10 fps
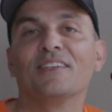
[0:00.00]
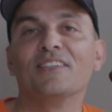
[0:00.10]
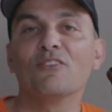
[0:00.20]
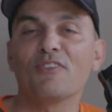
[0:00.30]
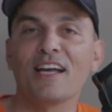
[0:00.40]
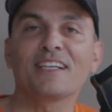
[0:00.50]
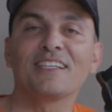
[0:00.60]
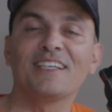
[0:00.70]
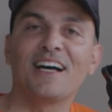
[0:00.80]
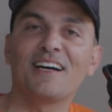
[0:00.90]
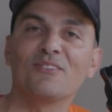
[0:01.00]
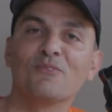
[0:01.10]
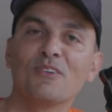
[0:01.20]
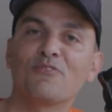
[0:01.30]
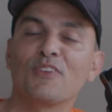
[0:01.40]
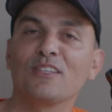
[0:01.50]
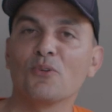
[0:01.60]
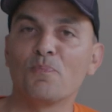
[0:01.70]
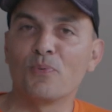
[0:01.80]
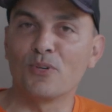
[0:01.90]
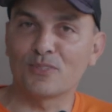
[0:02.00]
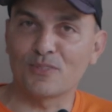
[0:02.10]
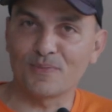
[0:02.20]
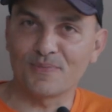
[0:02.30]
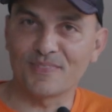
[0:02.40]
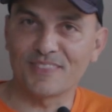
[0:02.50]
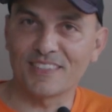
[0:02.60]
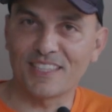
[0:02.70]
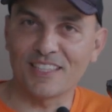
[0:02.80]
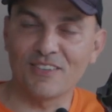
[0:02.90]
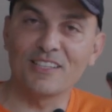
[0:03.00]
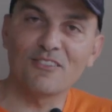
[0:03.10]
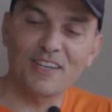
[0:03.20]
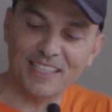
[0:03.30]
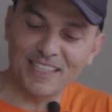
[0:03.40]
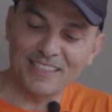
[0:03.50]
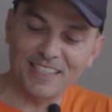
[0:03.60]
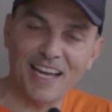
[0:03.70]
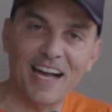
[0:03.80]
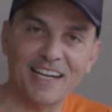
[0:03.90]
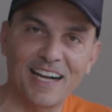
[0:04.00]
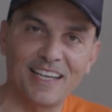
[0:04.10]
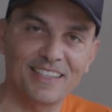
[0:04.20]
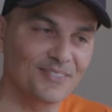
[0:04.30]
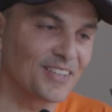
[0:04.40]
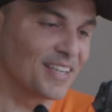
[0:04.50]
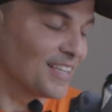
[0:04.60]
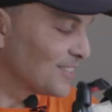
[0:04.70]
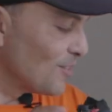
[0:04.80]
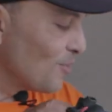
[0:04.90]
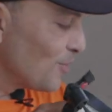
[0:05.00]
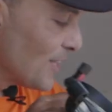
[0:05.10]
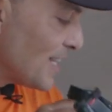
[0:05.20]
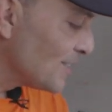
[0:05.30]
não vai criar um efeito oposto. Né? ele não vai querer tirar a cara. Então, eu vou lá